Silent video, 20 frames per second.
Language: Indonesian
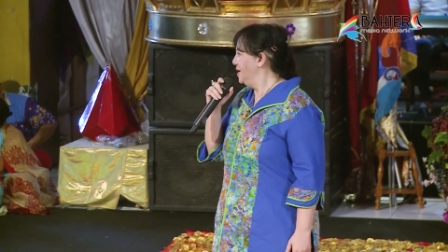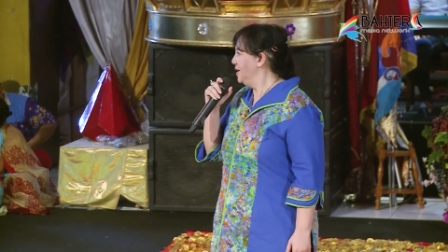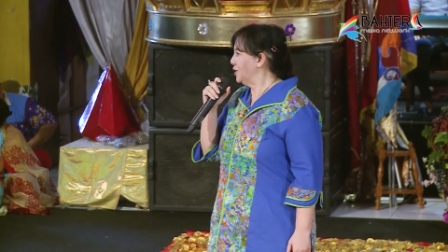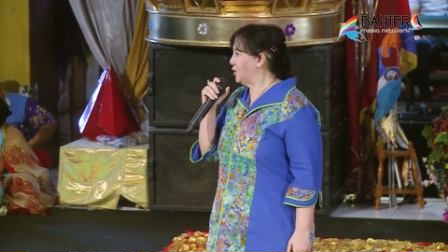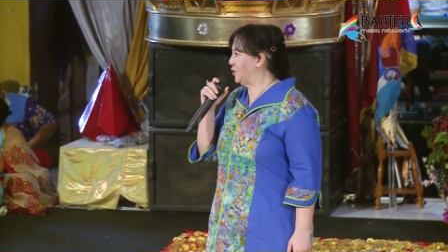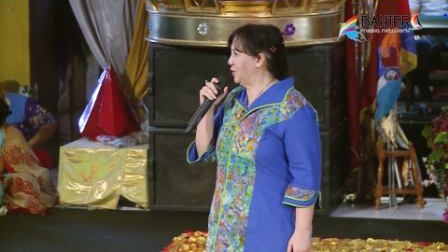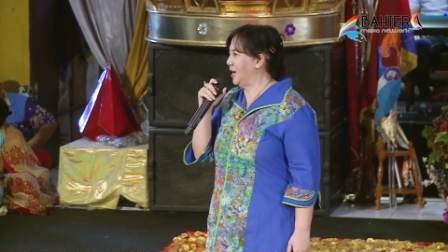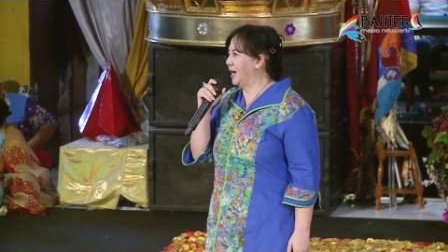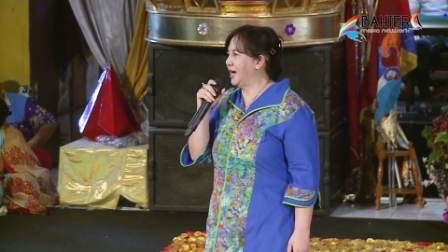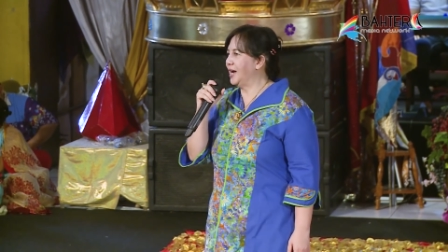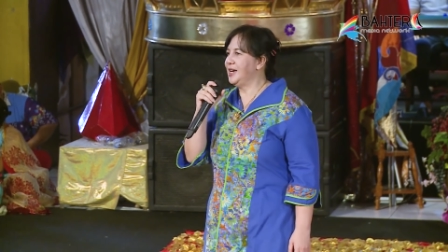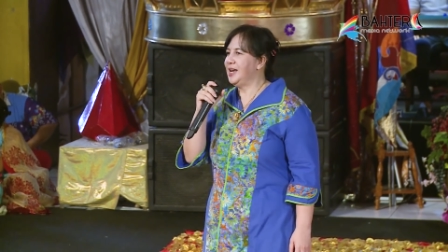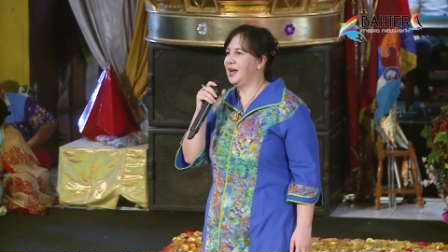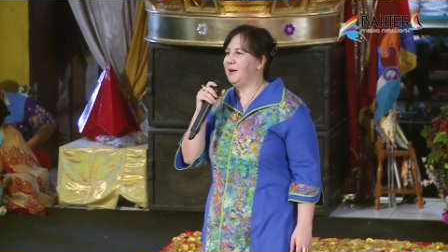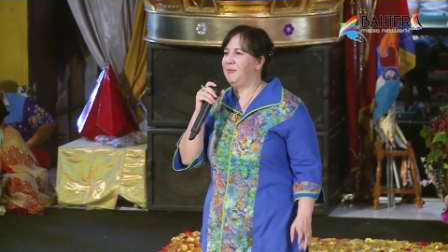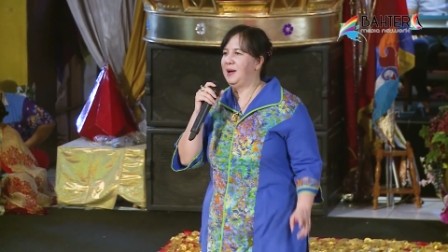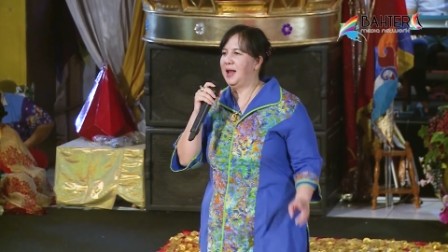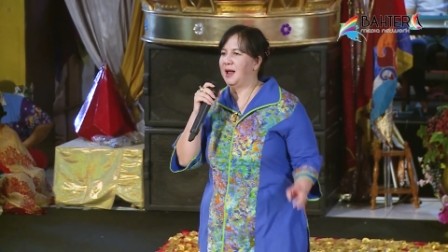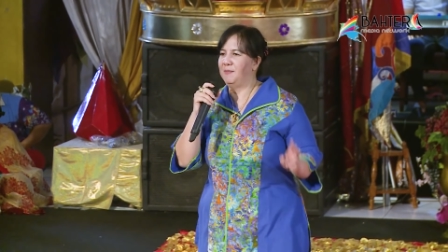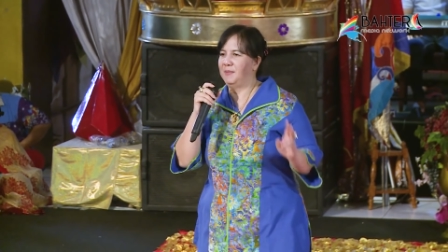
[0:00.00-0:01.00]
Saudara
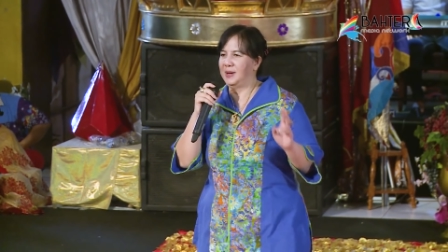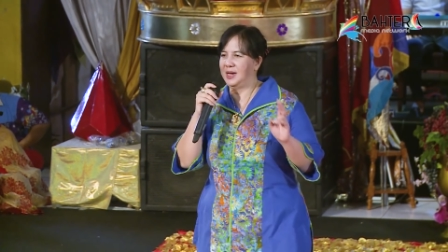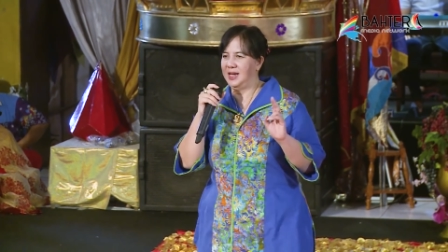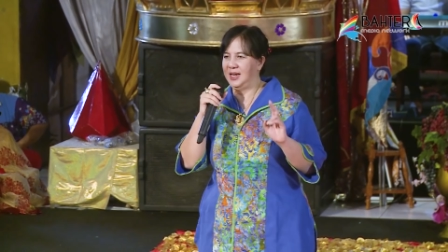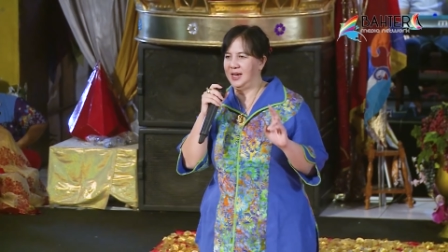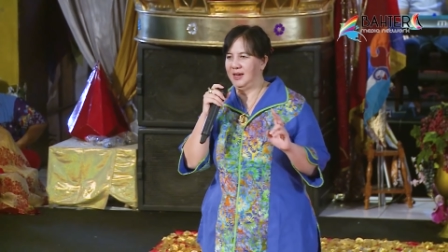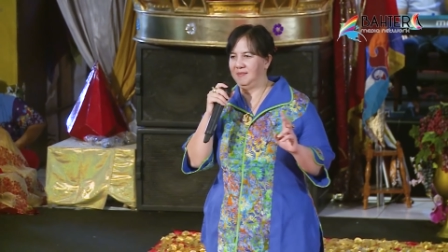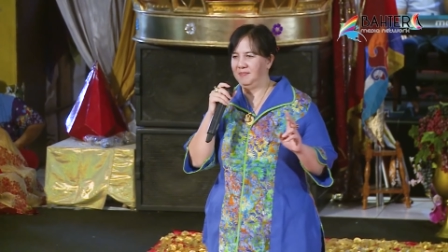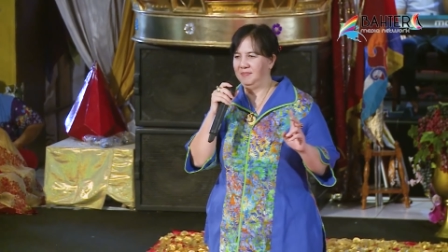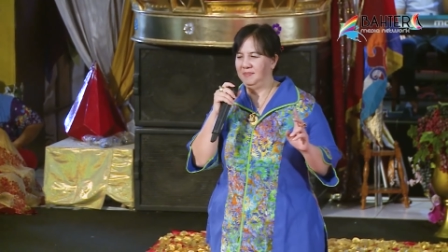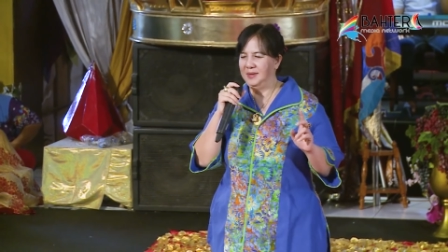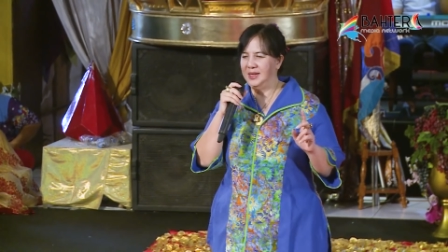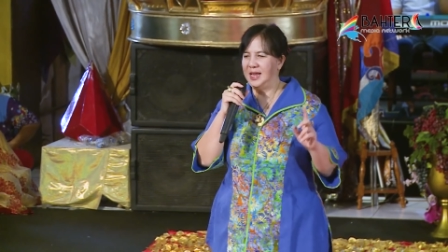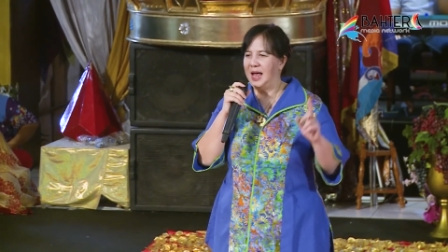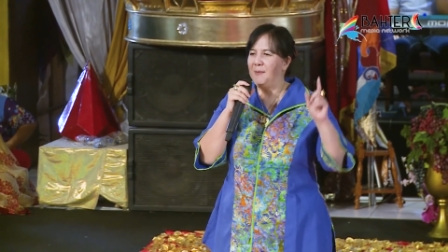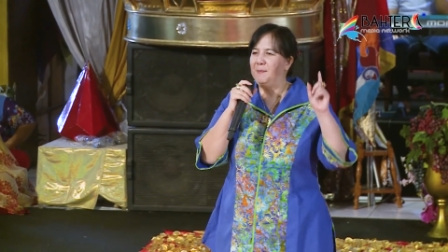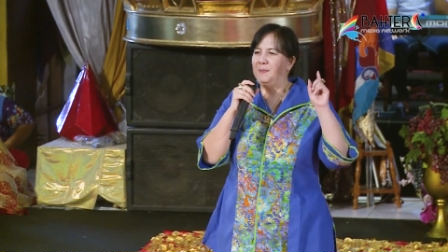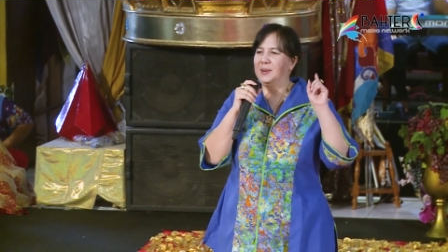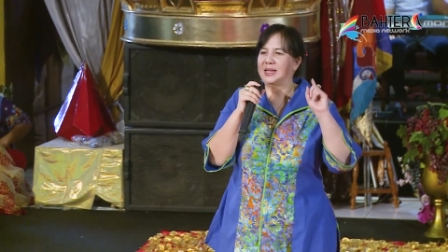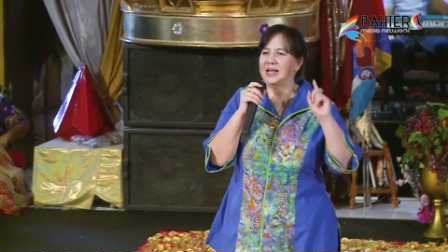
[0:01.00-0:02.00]
dia bilang begini,
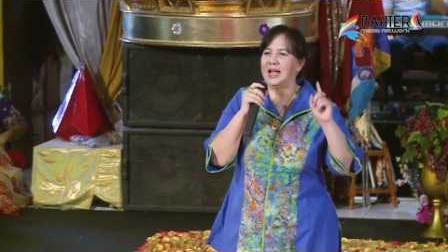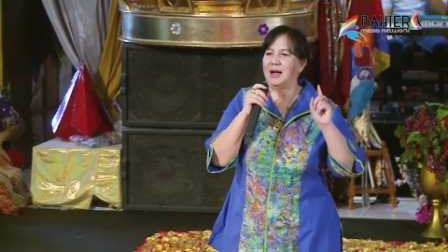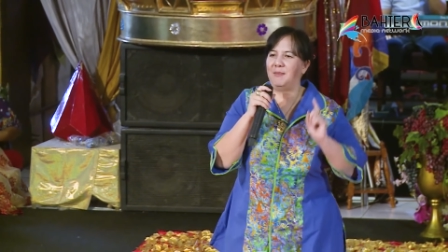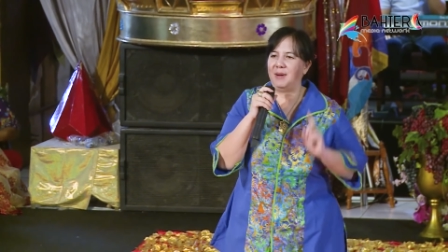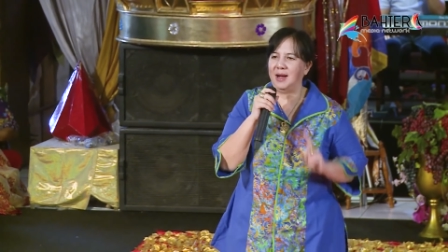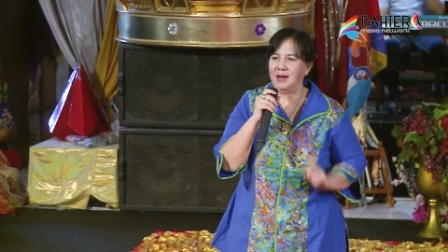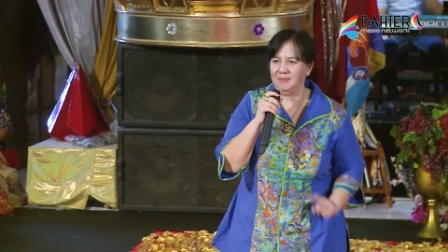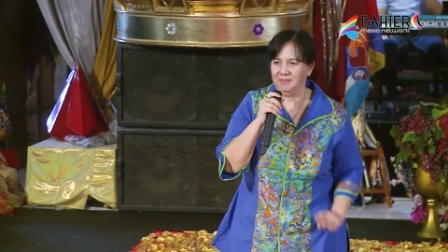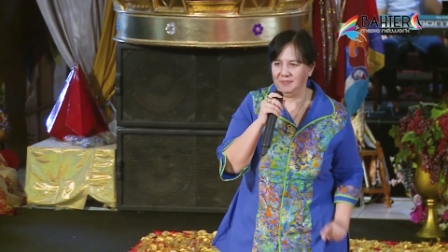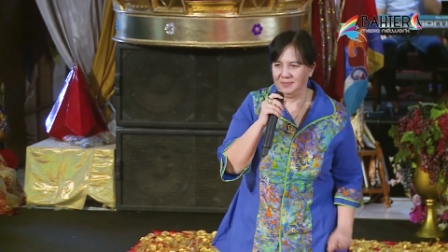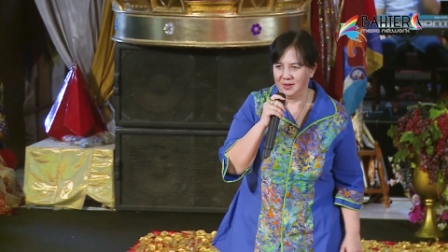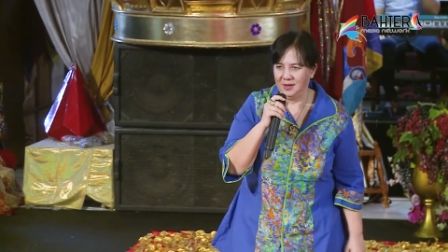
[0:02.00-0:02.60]
yang pertama,